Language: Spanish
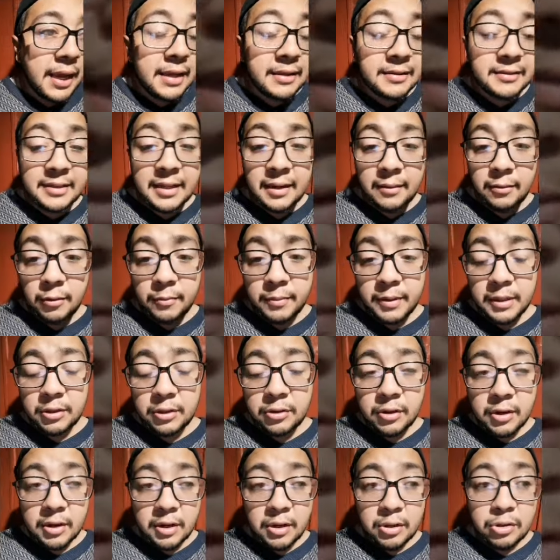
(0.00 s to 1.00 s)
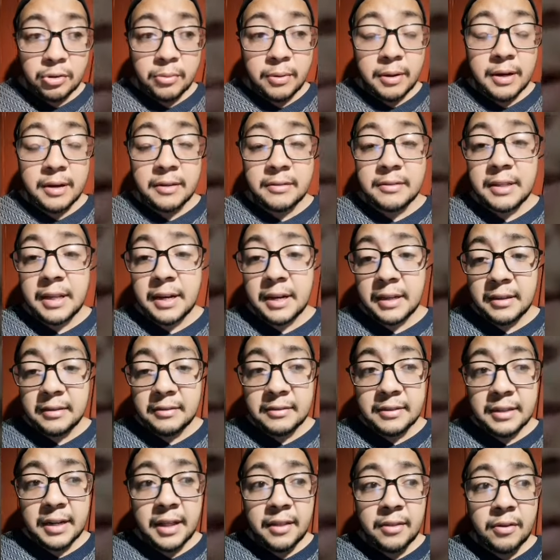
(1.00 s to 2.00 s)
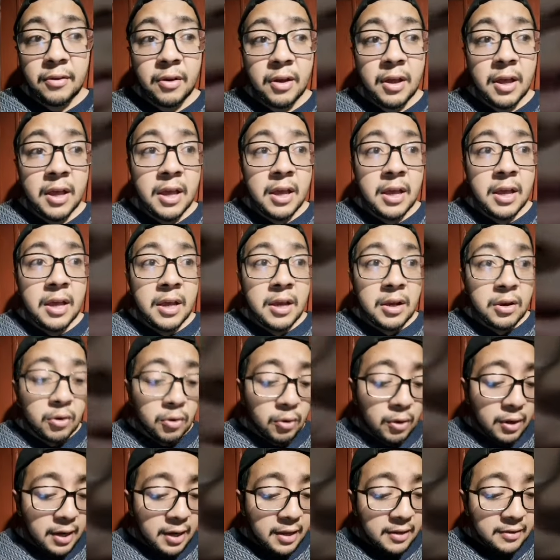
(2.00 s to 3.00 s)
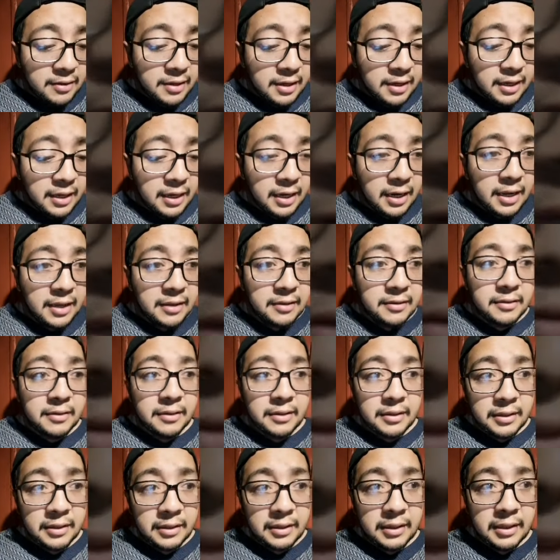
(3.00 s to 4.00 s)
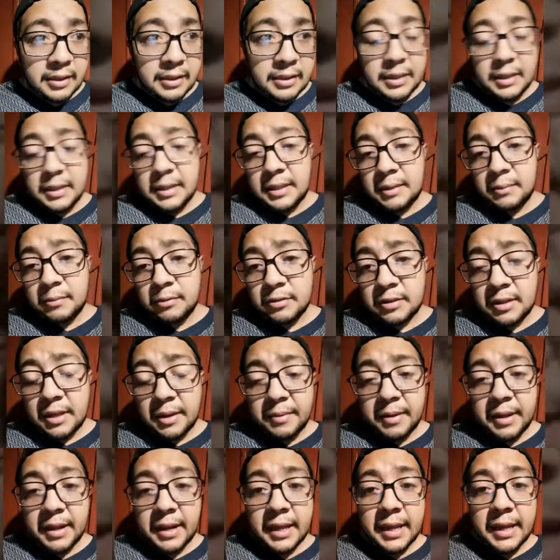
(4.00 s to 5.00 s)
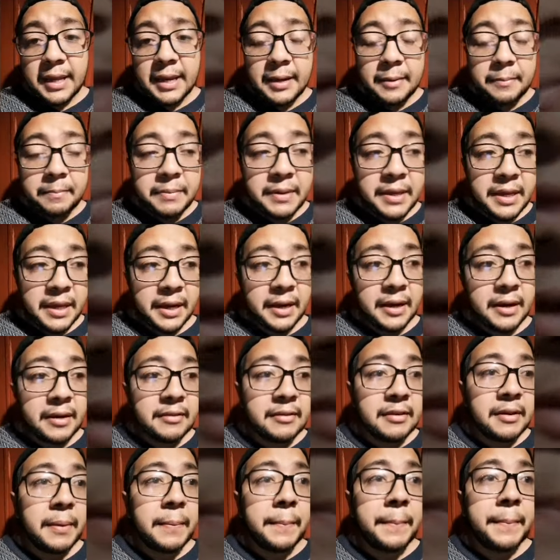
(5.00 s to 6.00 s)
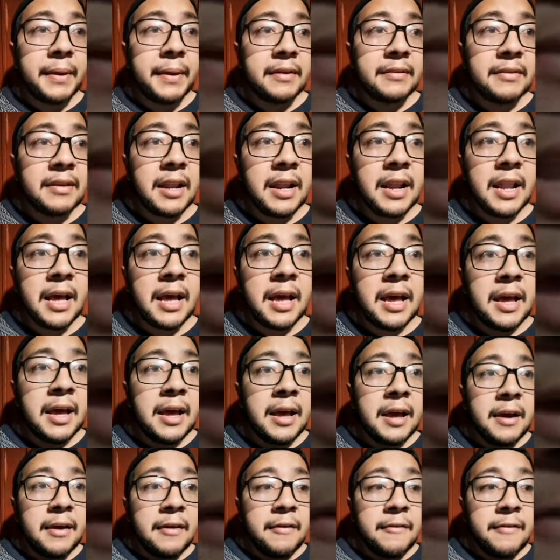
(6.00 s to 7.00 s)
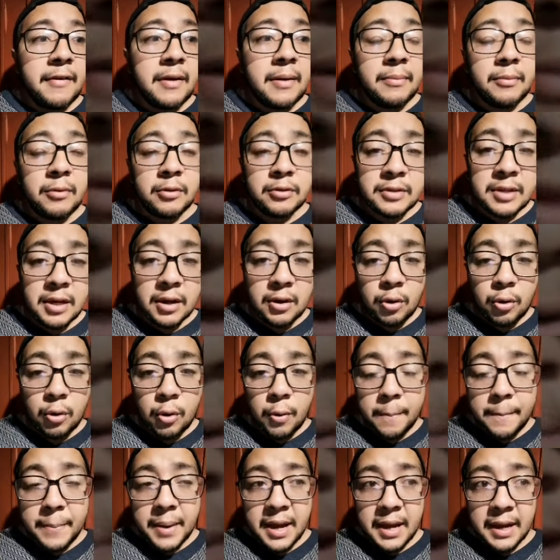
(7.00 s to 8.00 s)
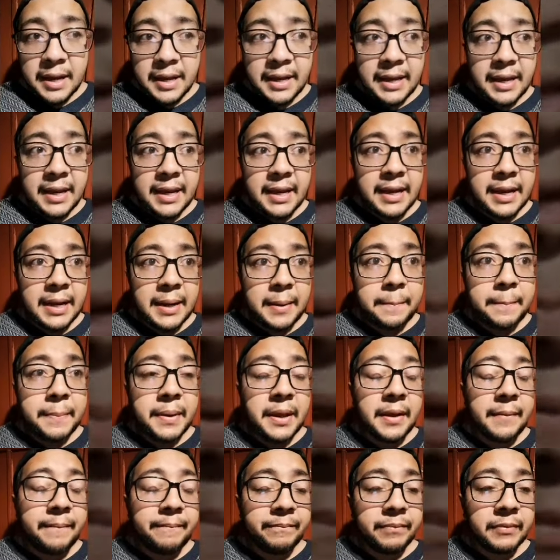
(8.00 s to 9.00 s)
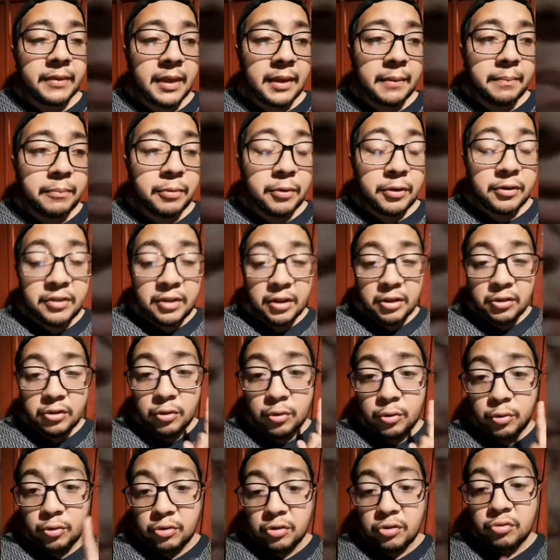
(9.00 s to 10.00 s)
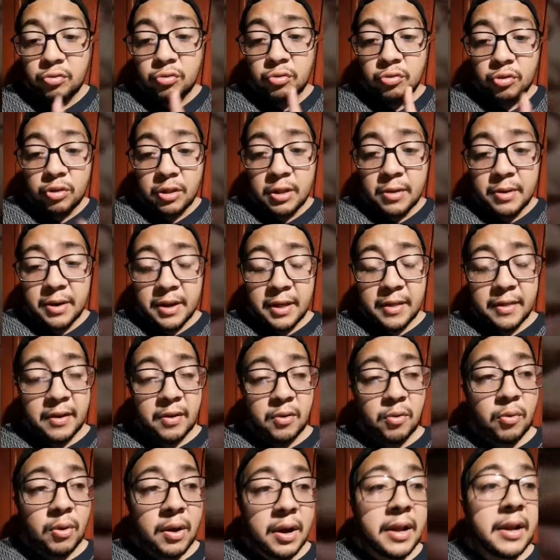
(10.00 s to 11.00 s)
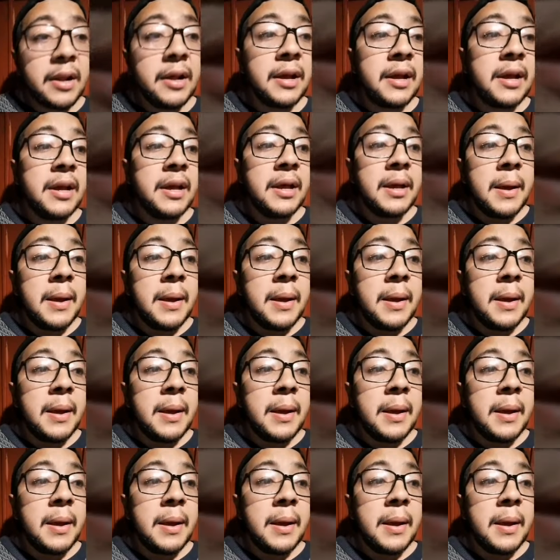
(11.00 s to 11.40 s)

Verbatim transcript: Hasta el momento Renato Ibarra está registrado con las Águilas tendremos que ver el viernes que empieza la famosa Copa GNP, que por cierto Cruz Azul no debería de jugar.